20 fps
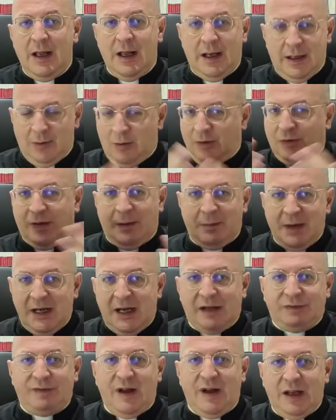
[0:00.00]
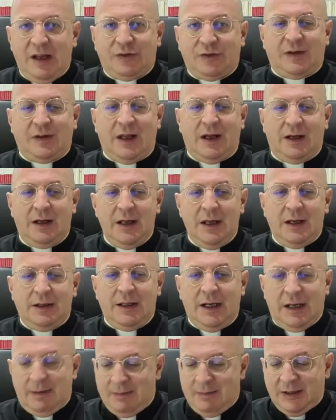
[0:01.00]
in questa bella festa
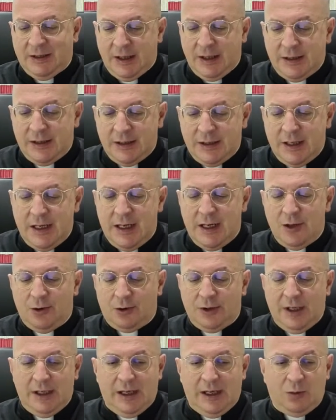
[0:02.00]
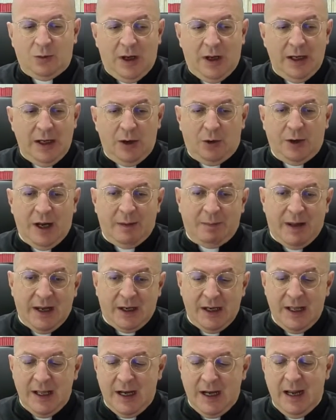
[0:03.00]
della Madre di Dio, della quale ora
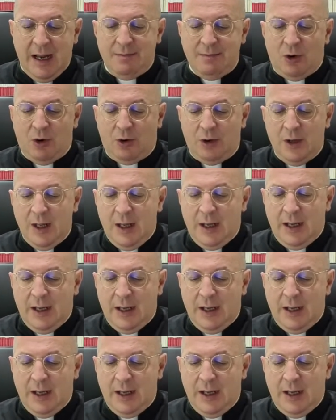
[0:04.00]
parleremo,